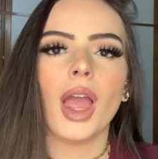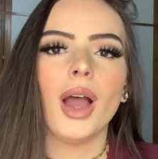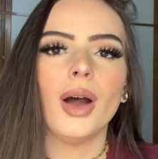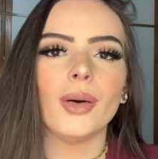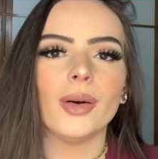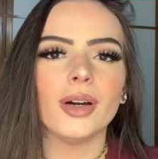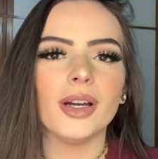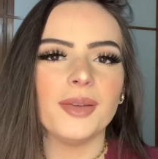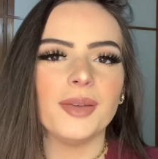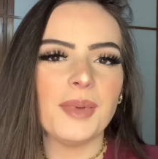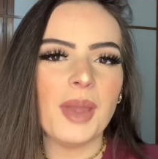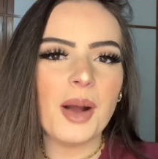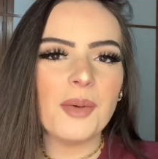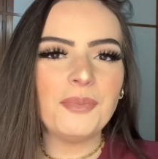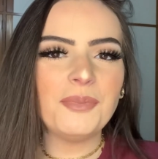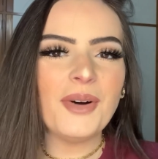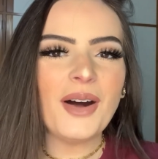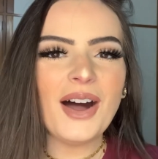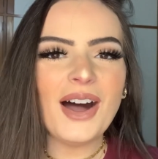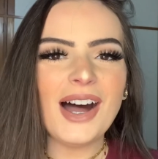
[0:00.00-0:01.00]
Oi, meu
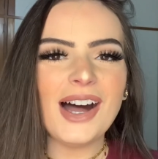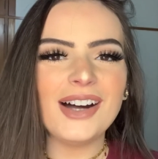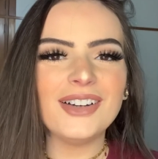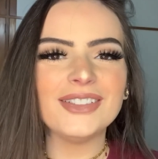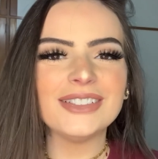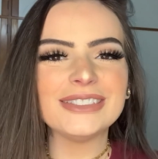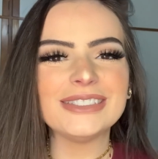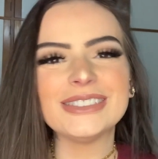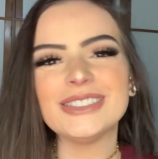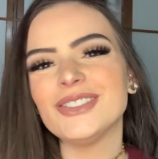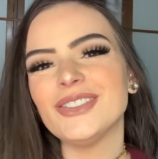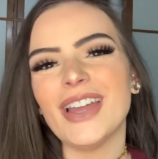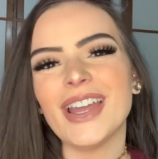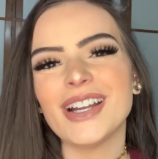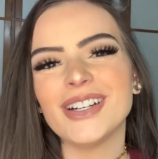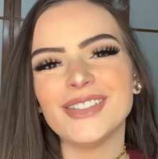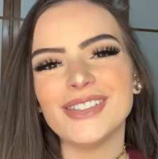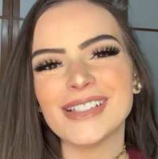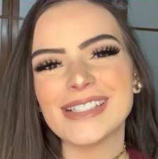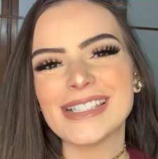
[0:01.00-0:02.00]
povo, tudo bem
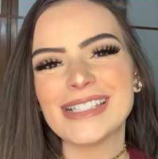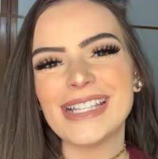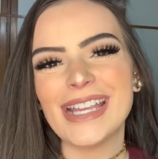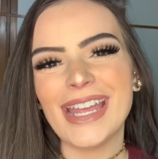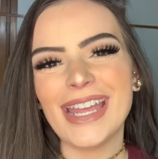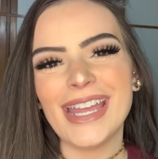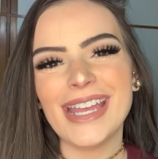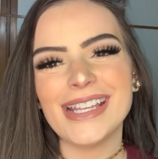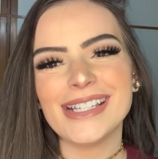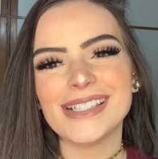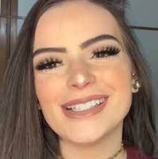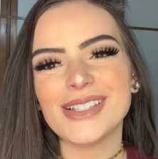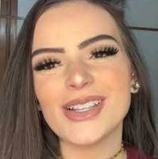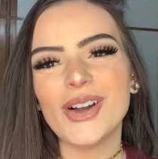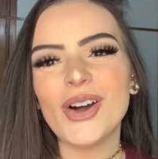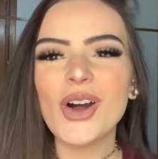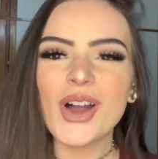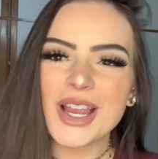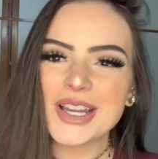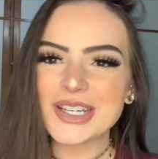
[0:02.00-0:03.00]
com vocês?
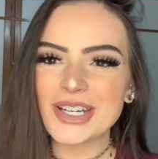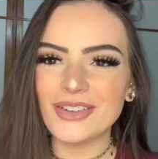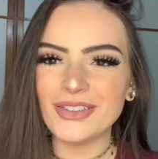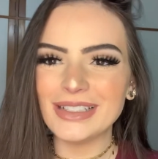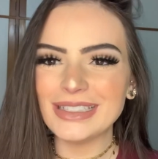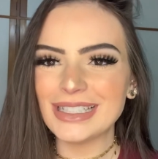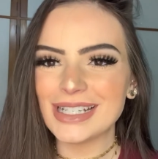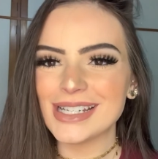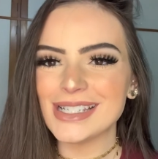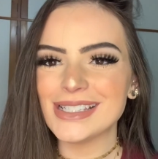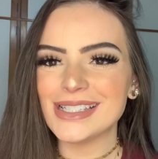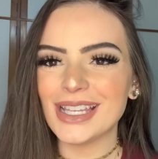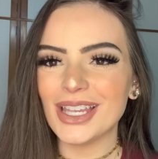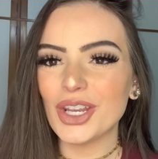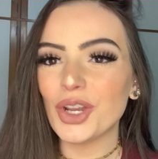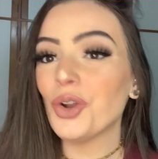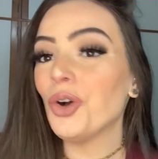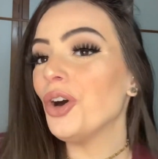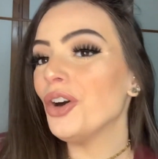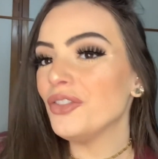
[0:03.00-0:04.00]
Hoje eu vim trazer
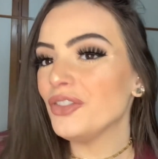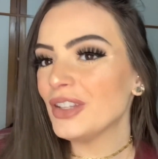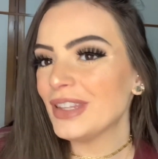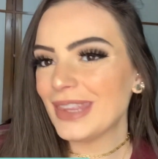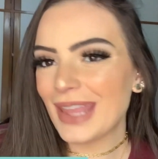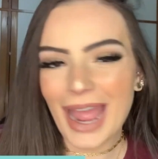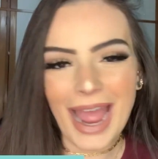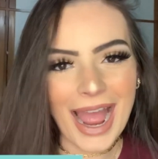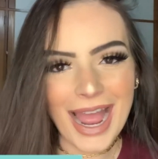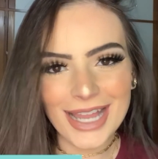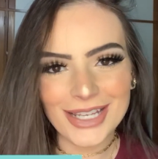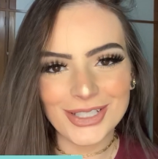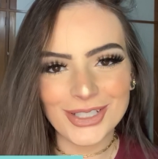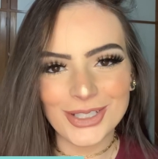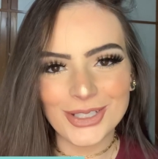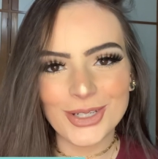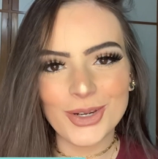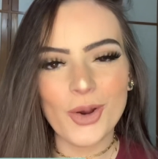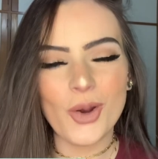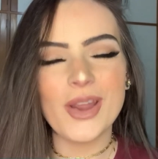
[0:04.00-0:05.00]
novidades
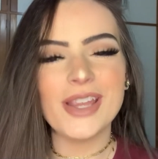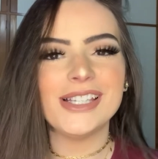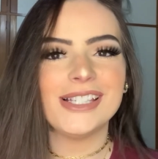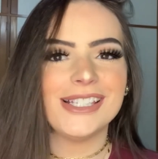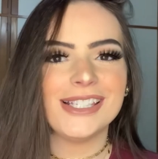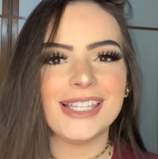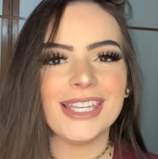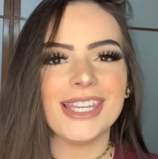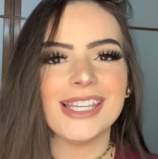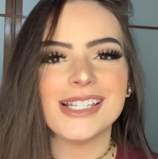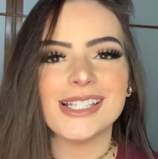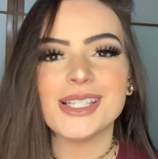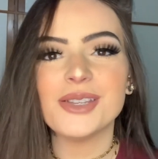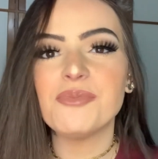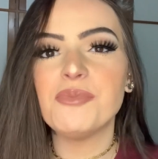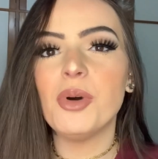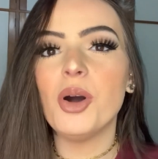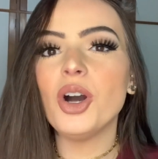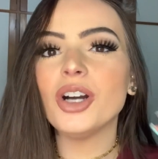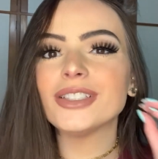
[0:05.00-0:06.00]
de coisinhas
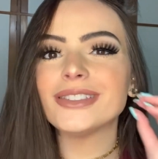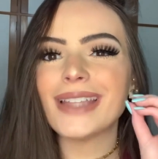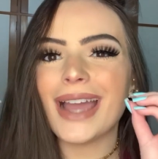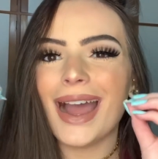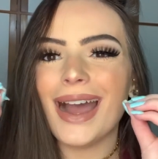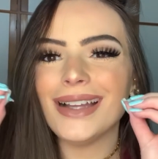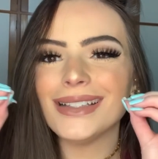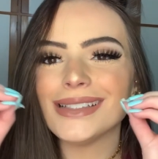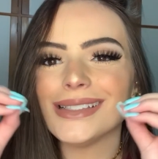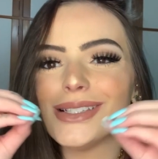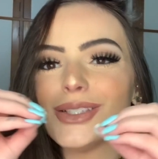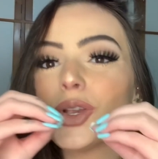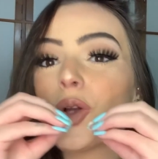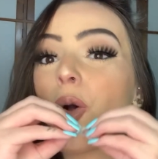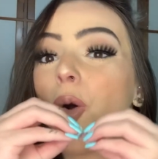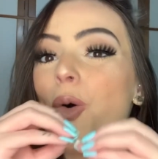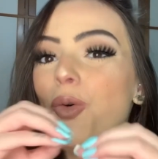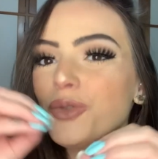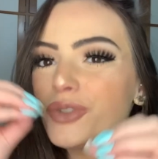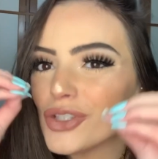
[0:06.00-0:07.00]
importadas e
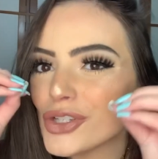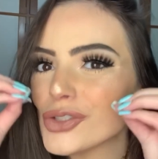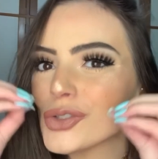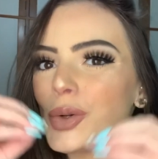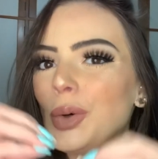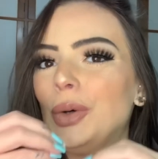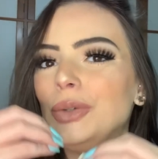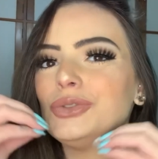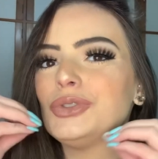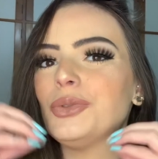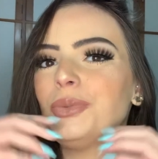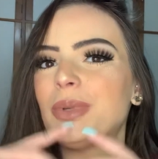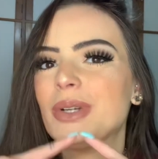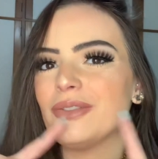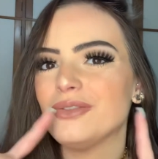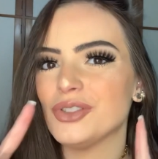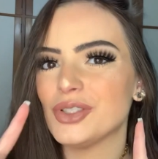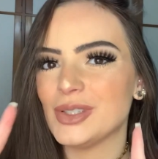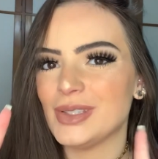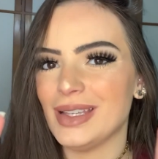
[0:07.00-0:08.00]
com desconto para
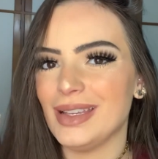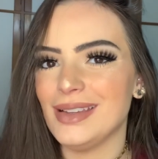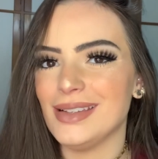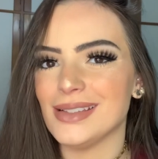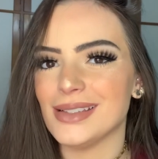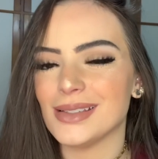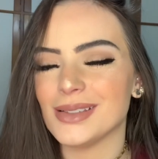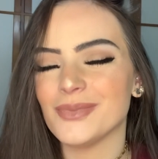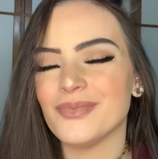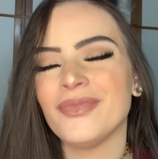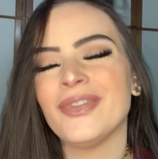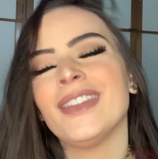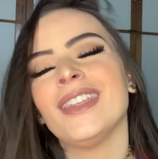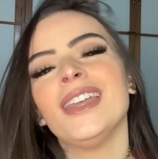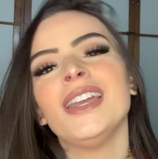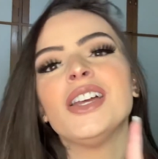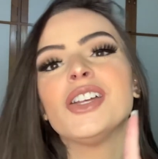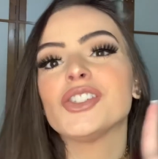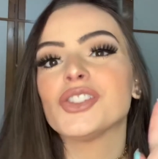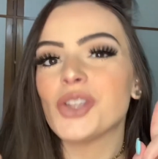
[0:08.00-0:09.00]
vocês.
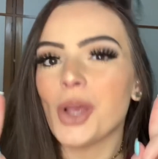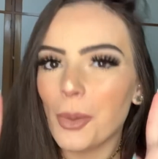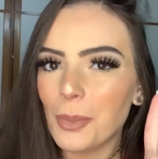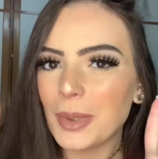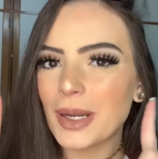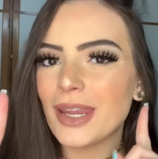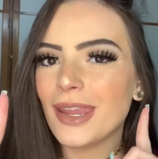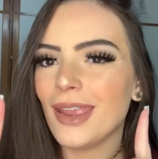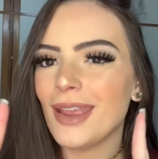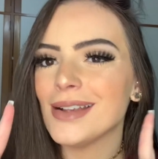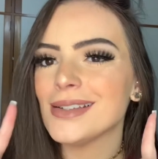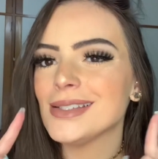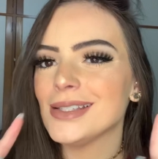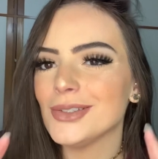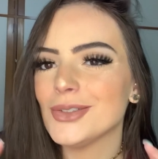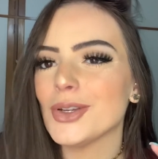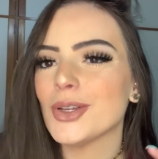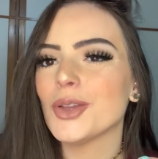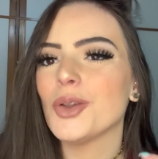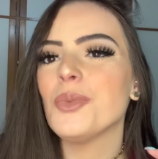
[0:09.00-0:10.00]
Só para quem
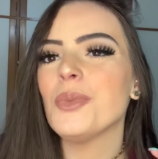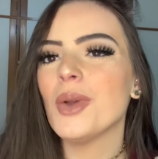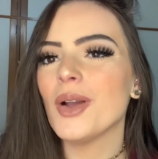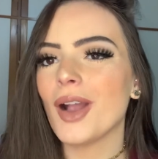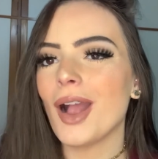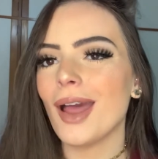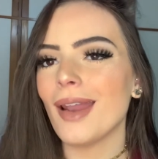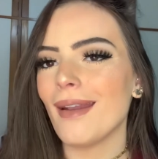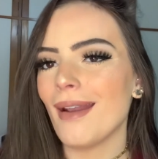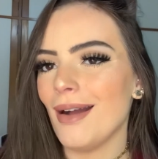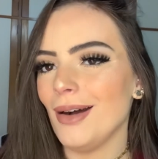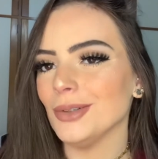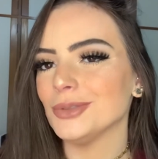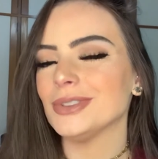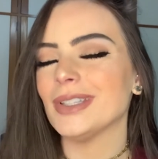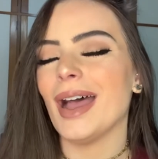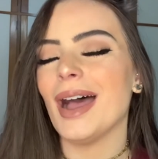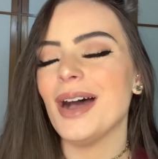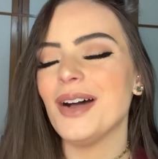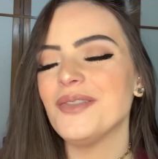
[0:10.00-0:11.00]
assiste aqui o meu canal,
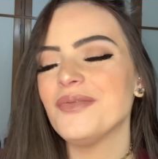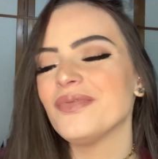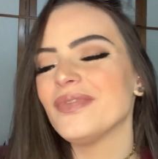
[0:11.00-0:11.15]
tá?